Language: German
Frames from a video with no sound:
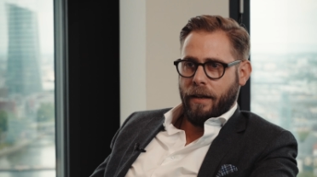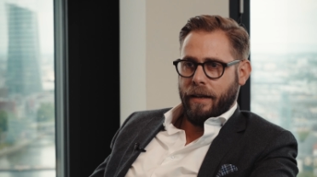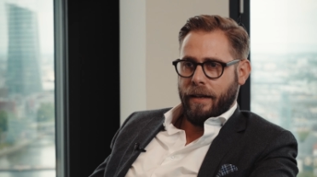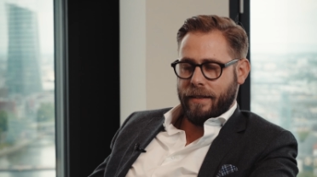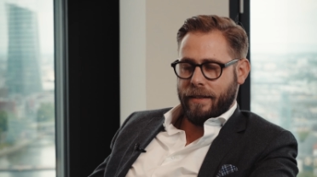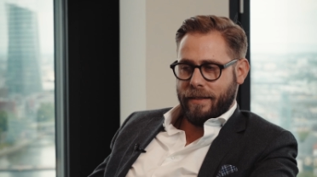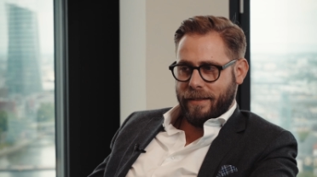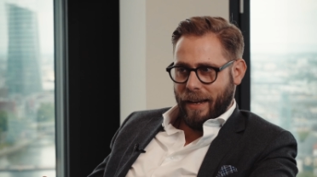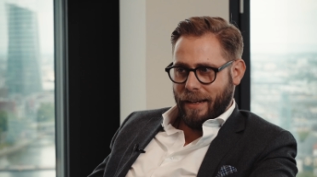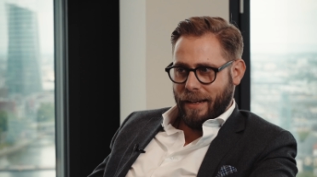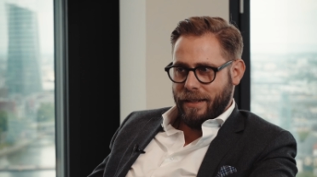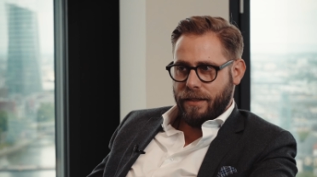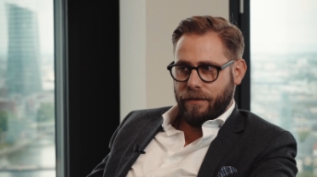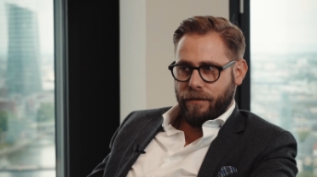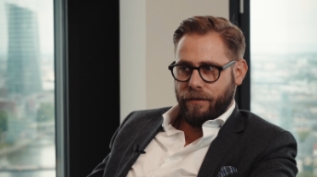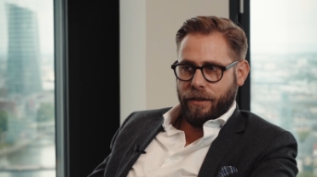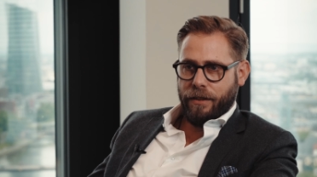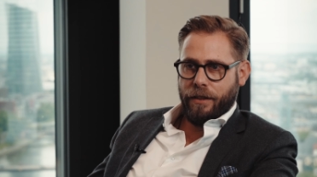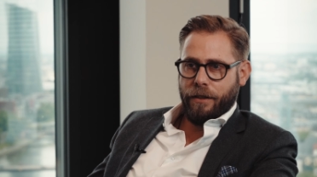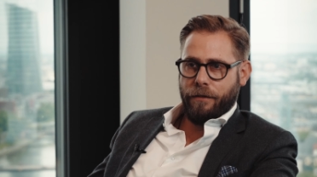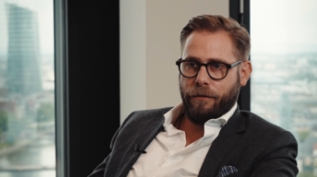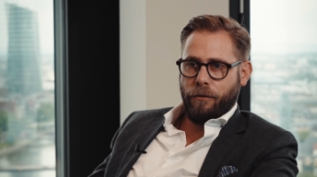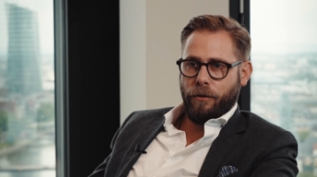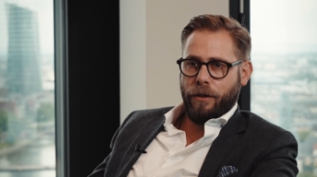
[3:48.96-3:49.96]
ist ganz
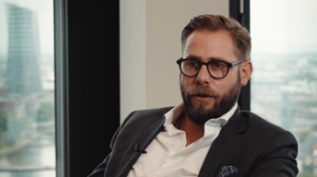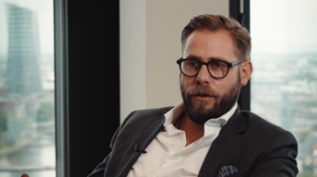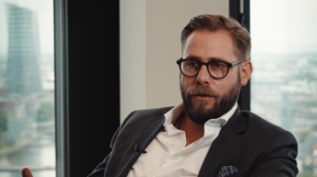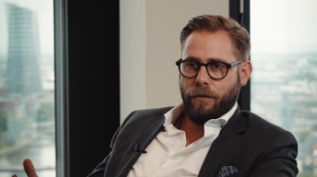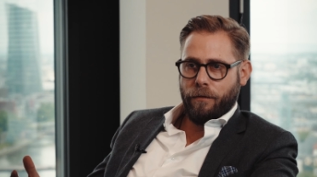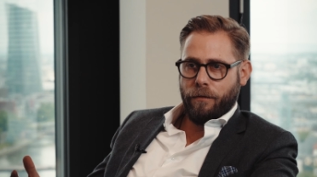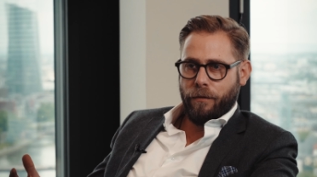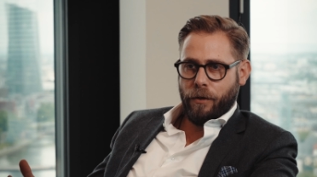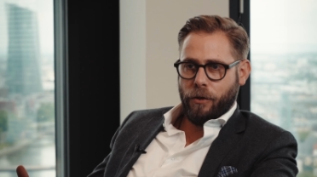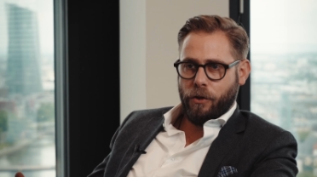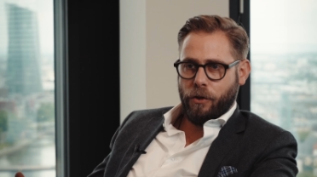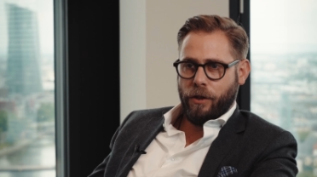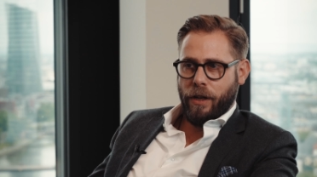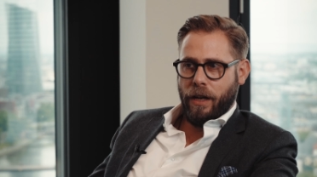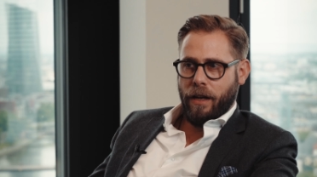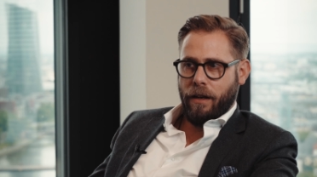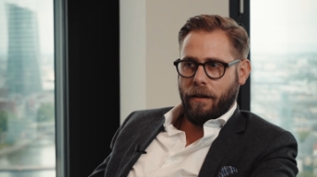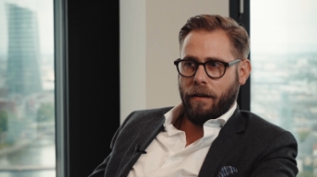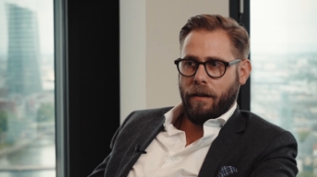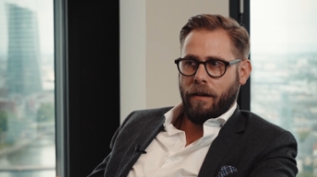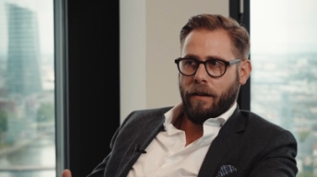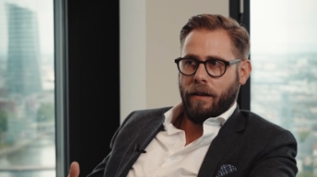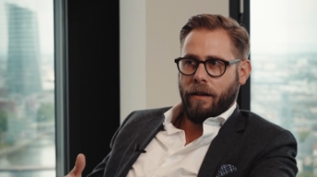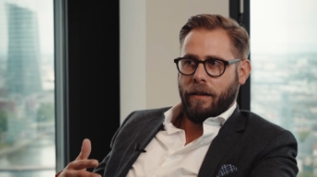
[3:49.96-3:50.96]
wichtig für die zu
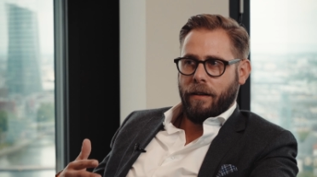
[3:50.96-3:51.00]
verstehen,